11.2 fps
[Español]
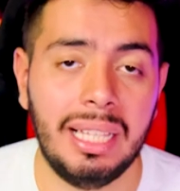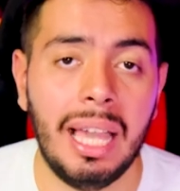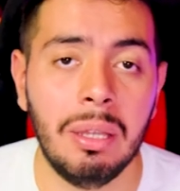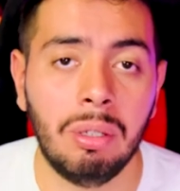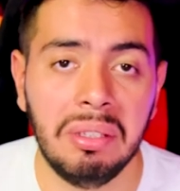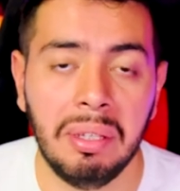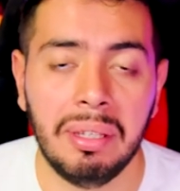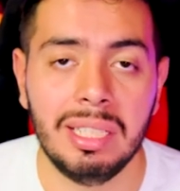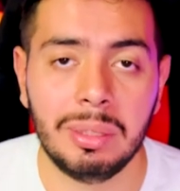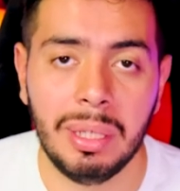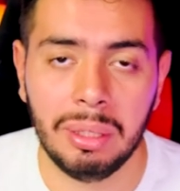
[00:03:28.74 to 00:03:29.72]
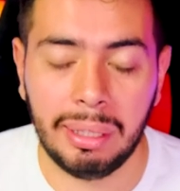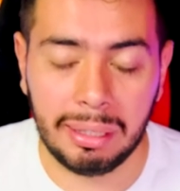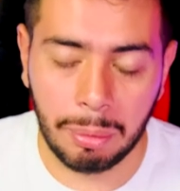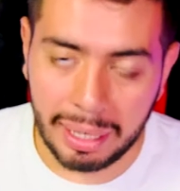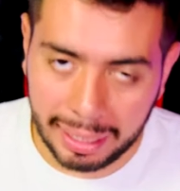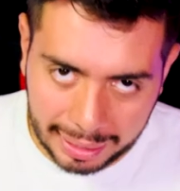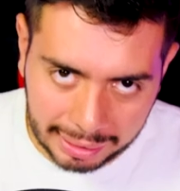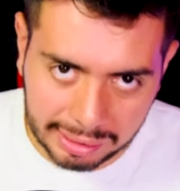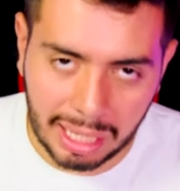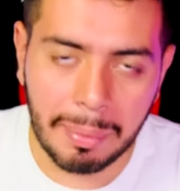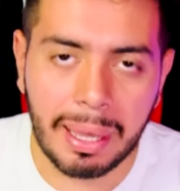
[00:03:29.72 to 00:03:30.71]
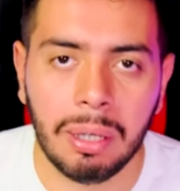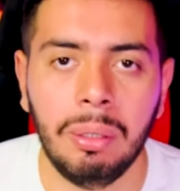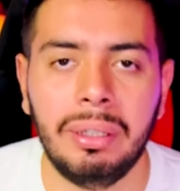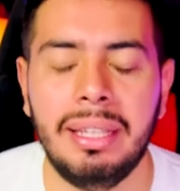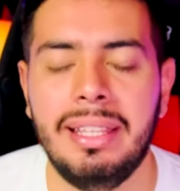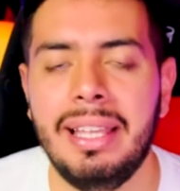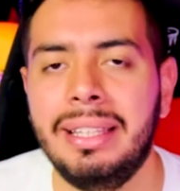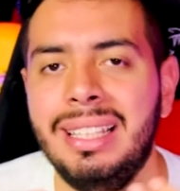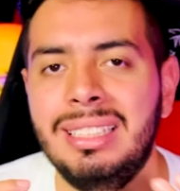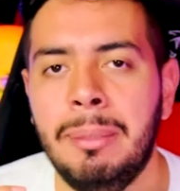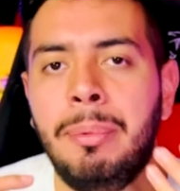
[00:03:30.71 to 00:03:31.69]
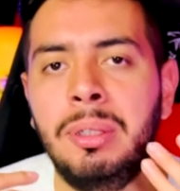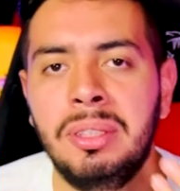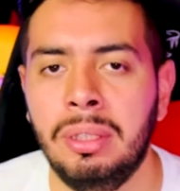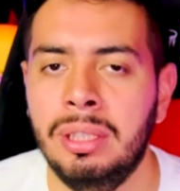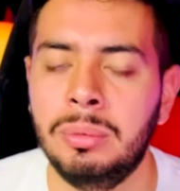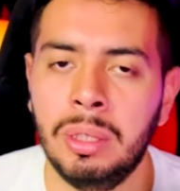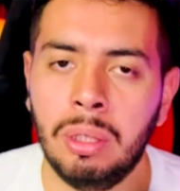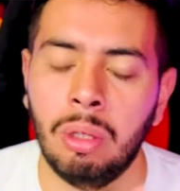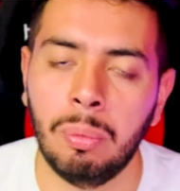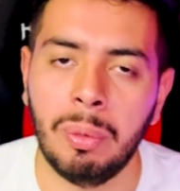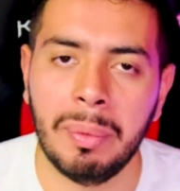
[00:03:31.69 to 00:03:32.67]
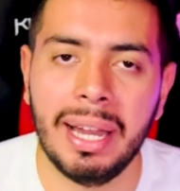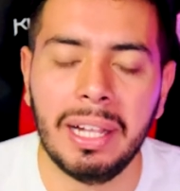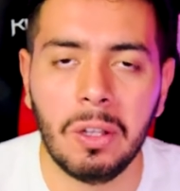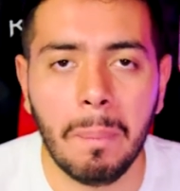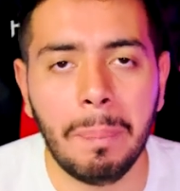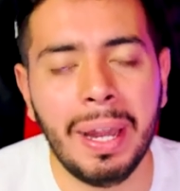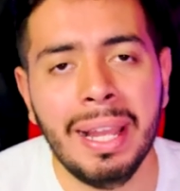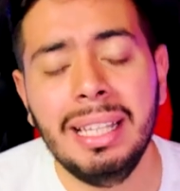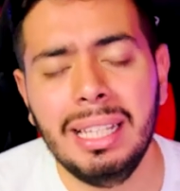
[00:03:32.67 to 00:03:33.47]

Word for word: hay un código de descuento que te voy a dejar aquí abajo que te da 15% de descuento en tu primera compra.